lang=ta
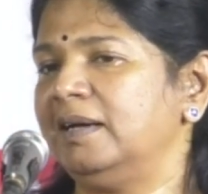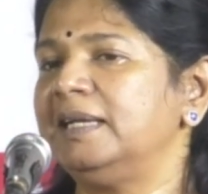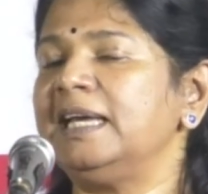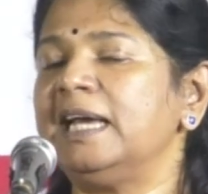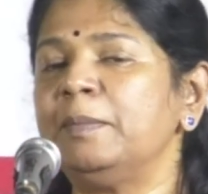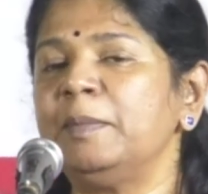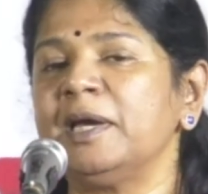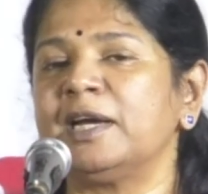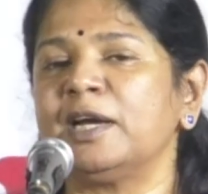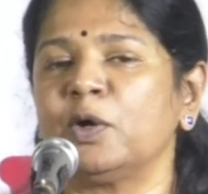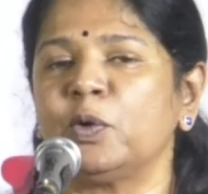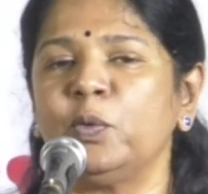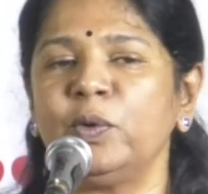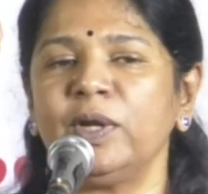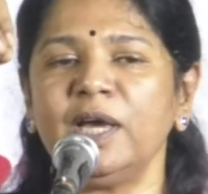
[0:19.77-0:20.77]

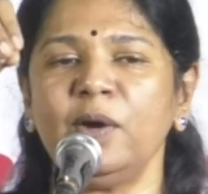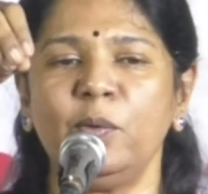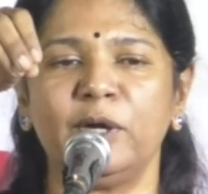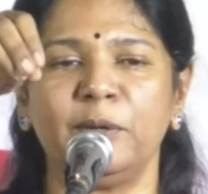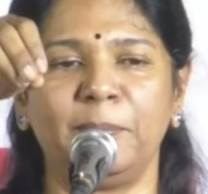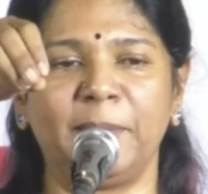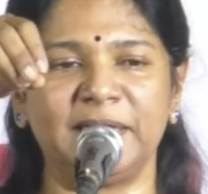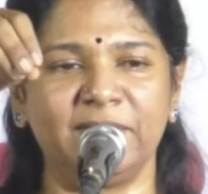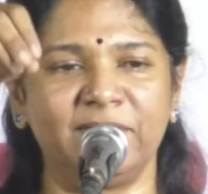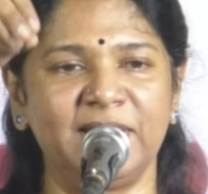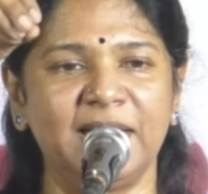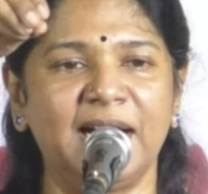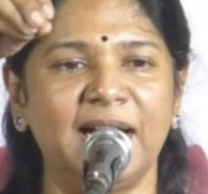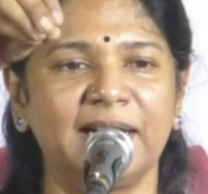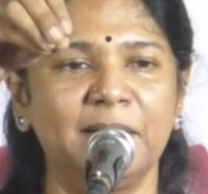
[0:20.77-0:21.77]
நியமிக்கக்கூடிய ஒரு
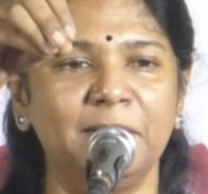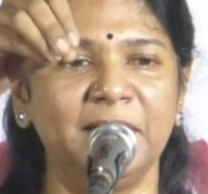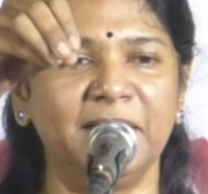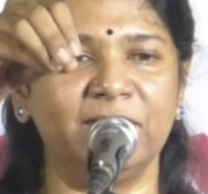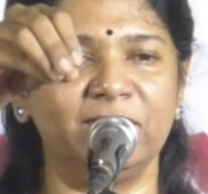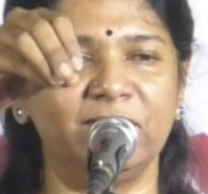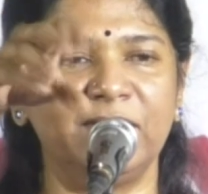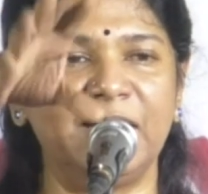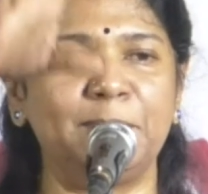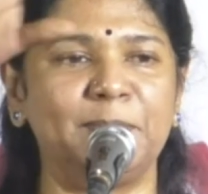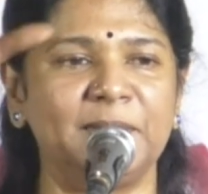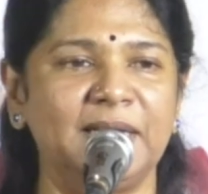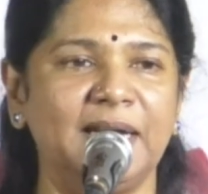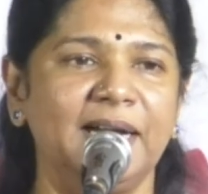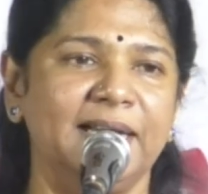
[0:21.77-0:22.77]
பதவியாக
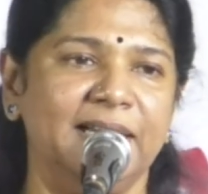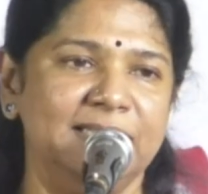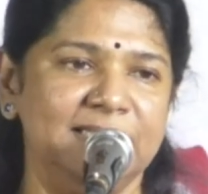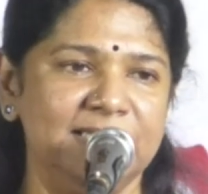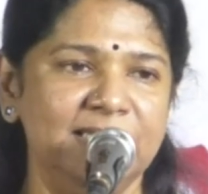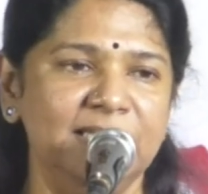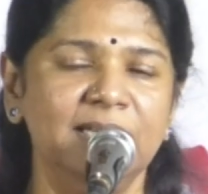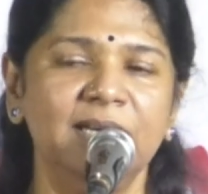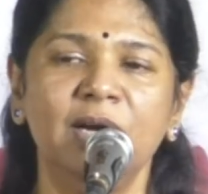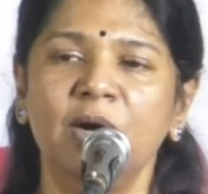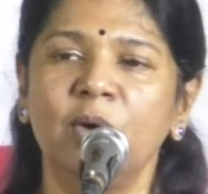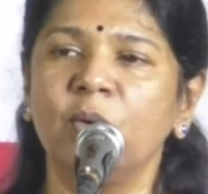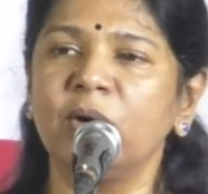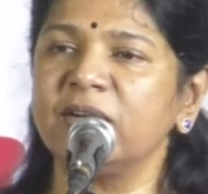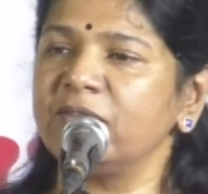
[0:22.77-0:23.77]
வைப்பதா என்று
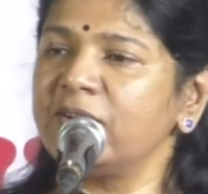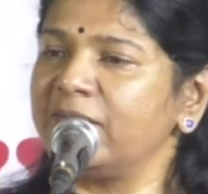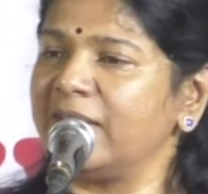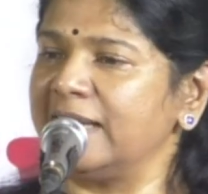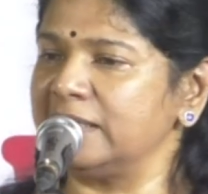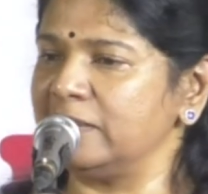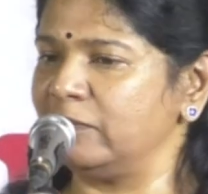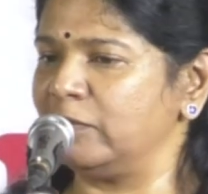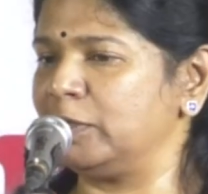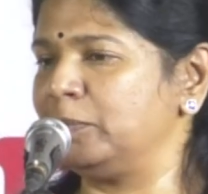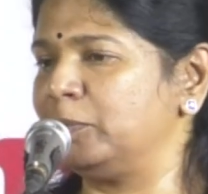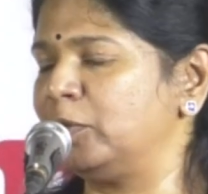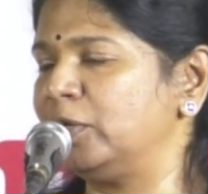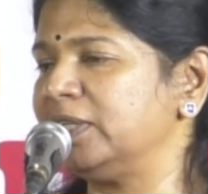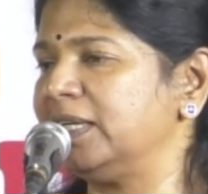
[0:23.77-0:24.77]
ஒரு விவாதம்
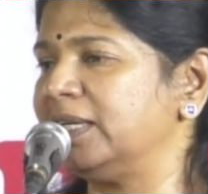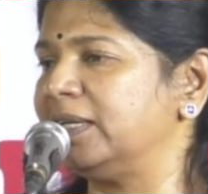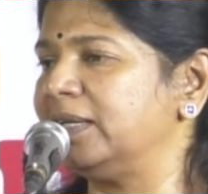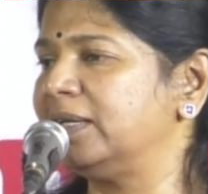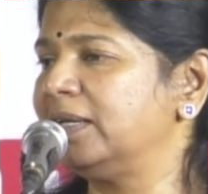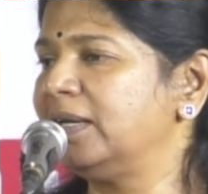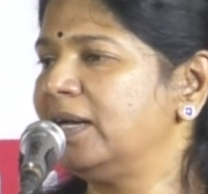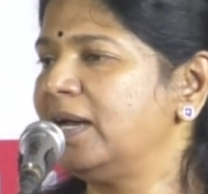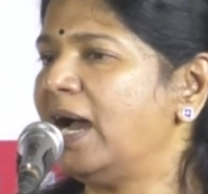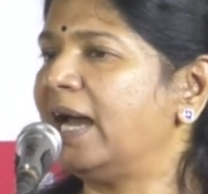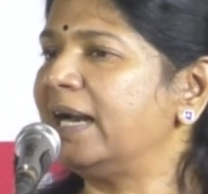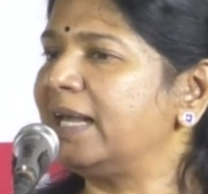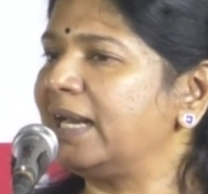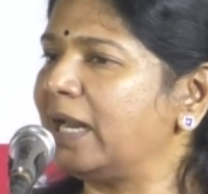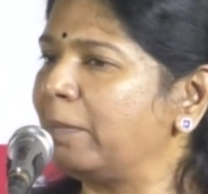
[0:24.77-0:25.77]
வரும் பொழுது
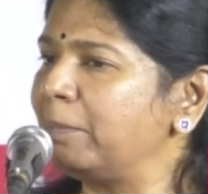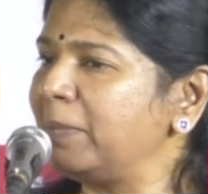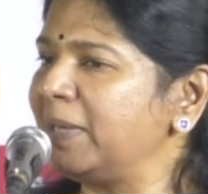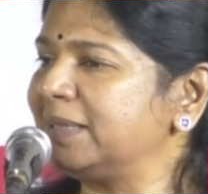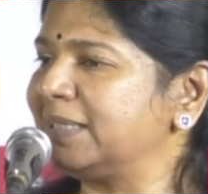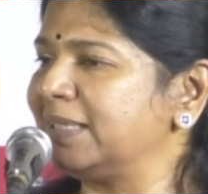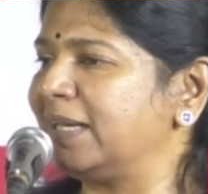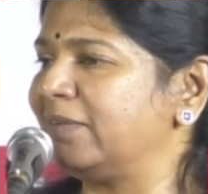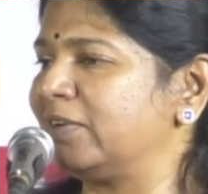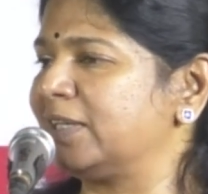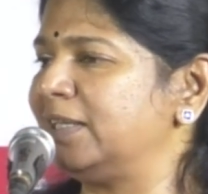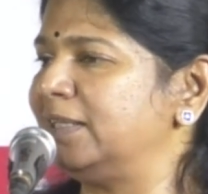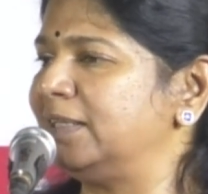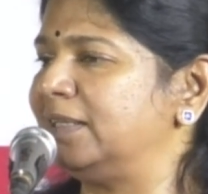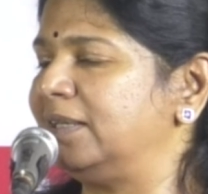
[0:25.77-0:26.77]
அண்ணல் அம்பேத்கர்
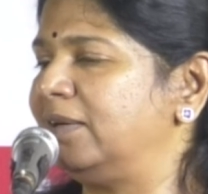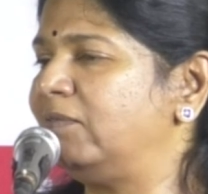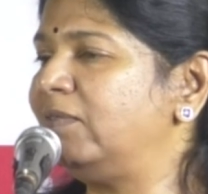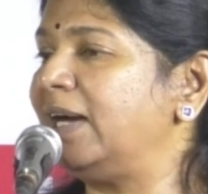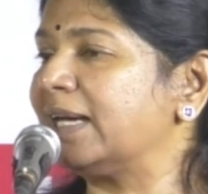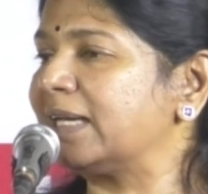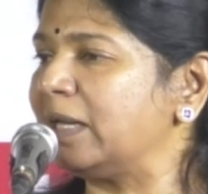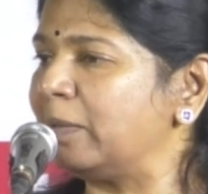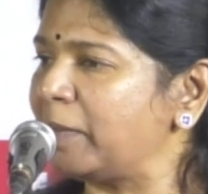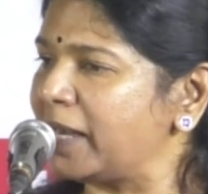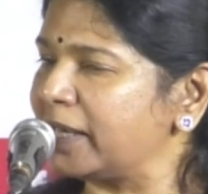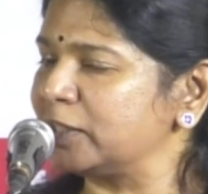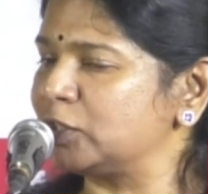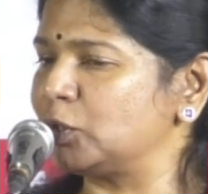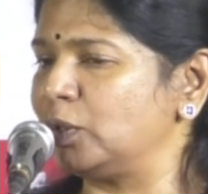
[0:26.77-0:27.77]
அவர்கள்
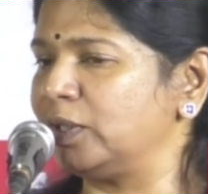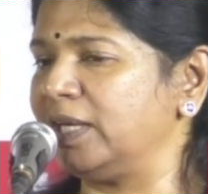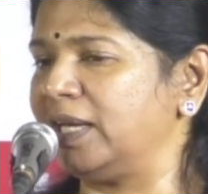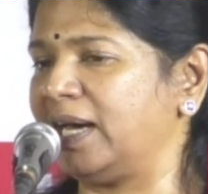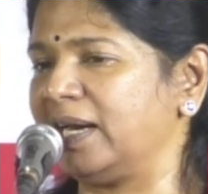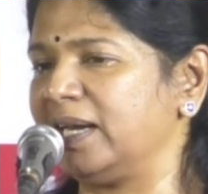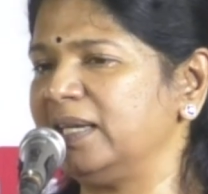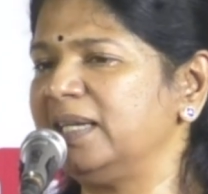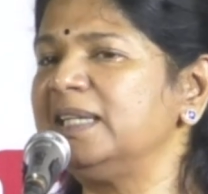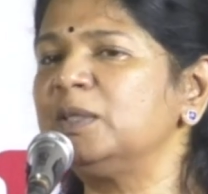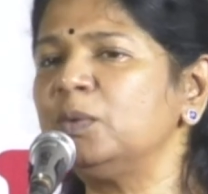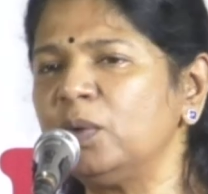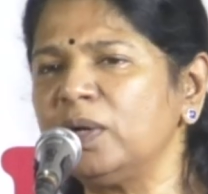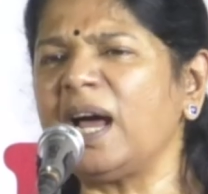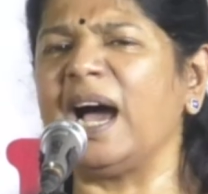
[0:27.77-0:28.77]
விளக்கமாக சொல்கிறார்
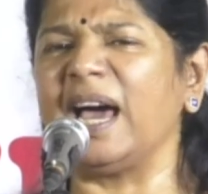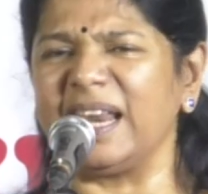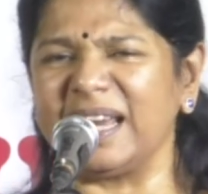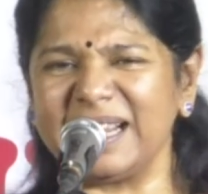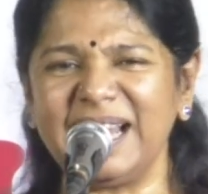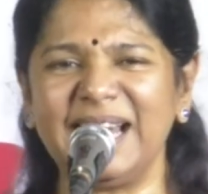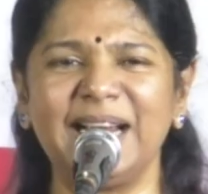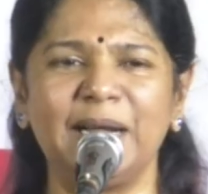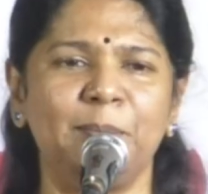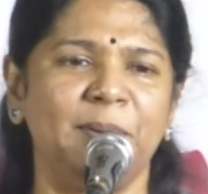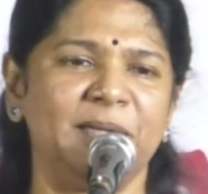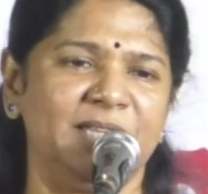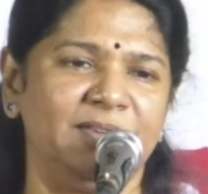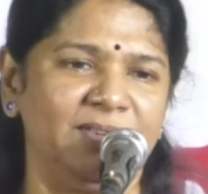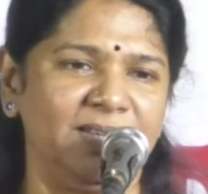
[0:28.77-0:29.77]
இது ஒரு அலங்கார
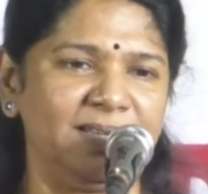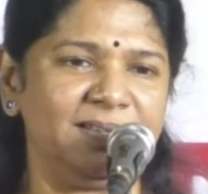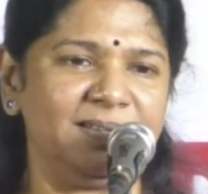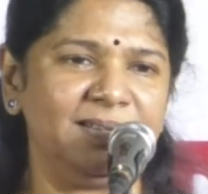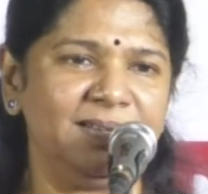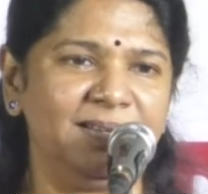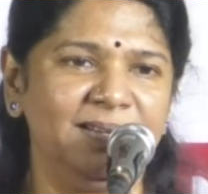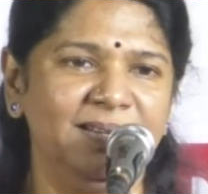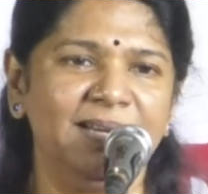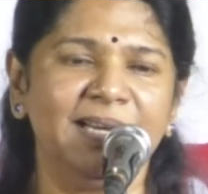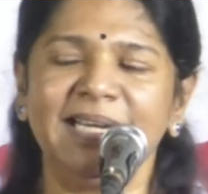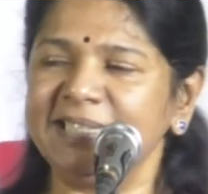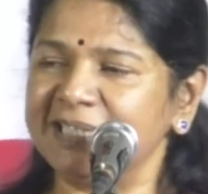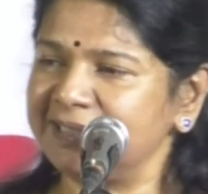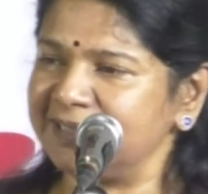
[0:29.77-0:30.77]
பதவி
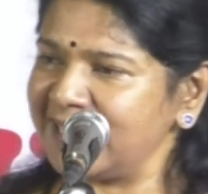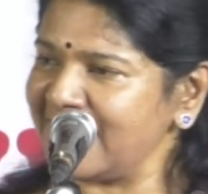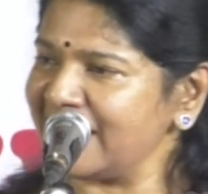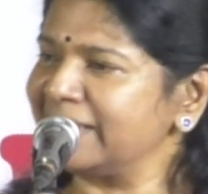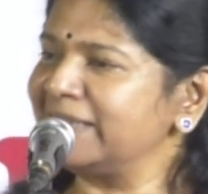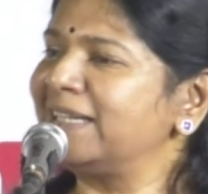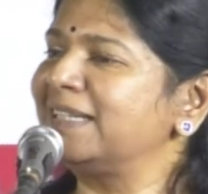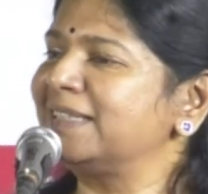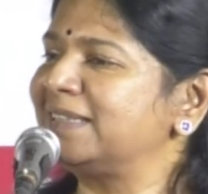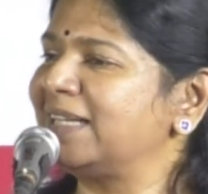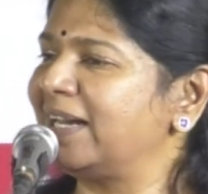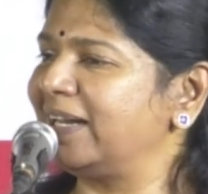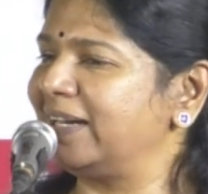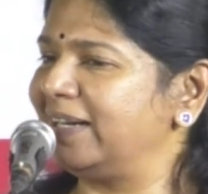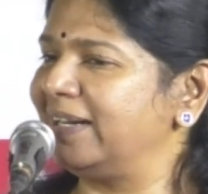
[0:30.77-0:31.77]
இதை
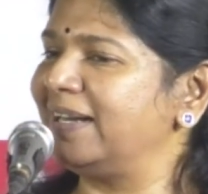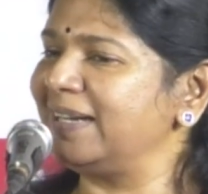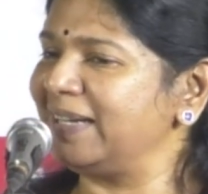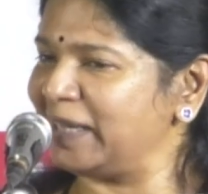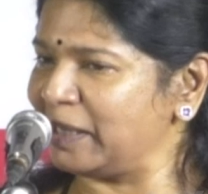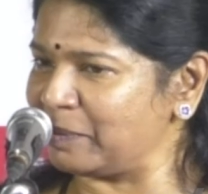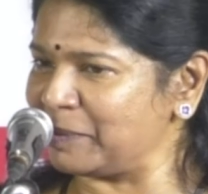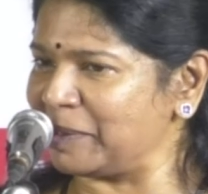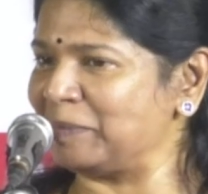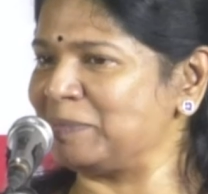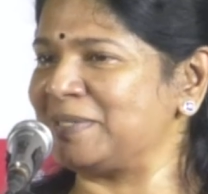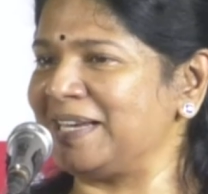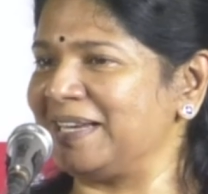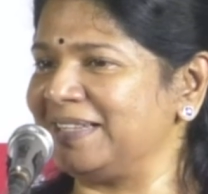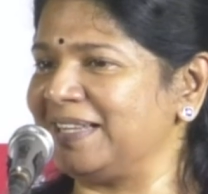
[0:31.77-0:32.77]
தேர்ந்தெடுத்தா என்ன
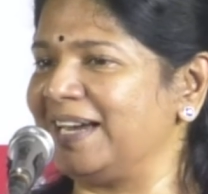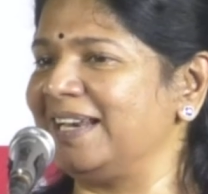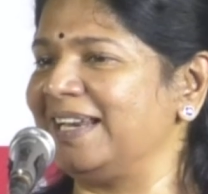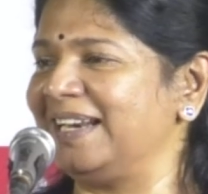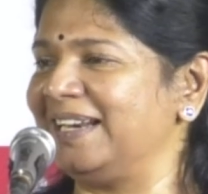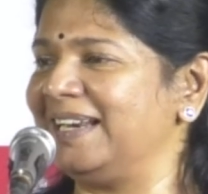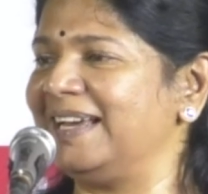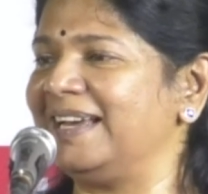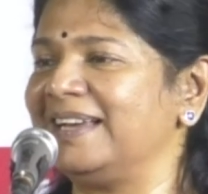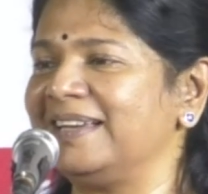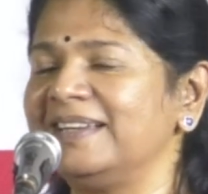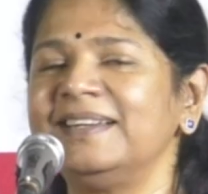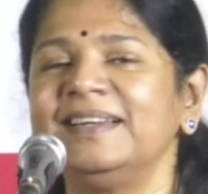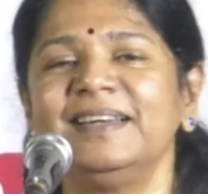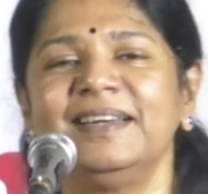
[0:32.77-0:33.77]
நியமனம் செய்தால் என்ன
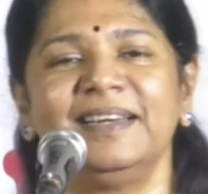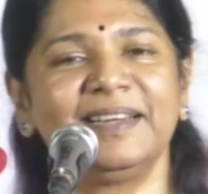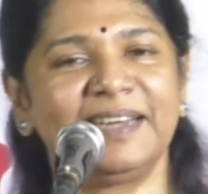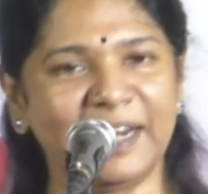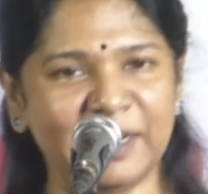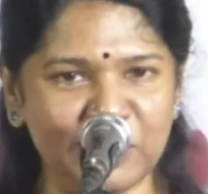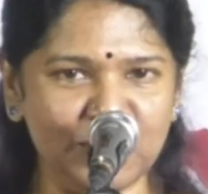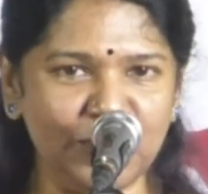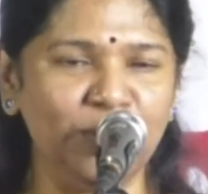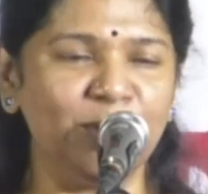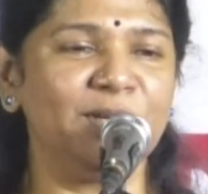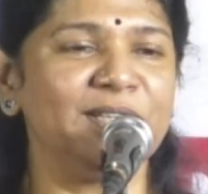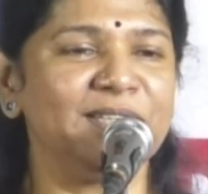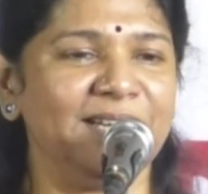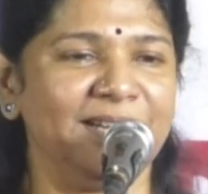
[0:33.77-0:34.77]
ரெண்டும்
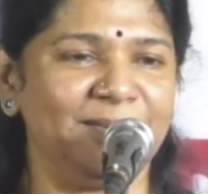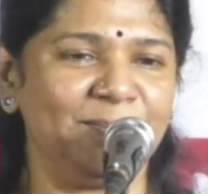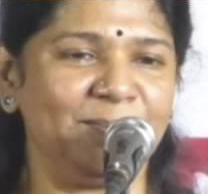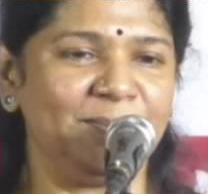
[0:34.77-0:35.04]
ஒன்று தான்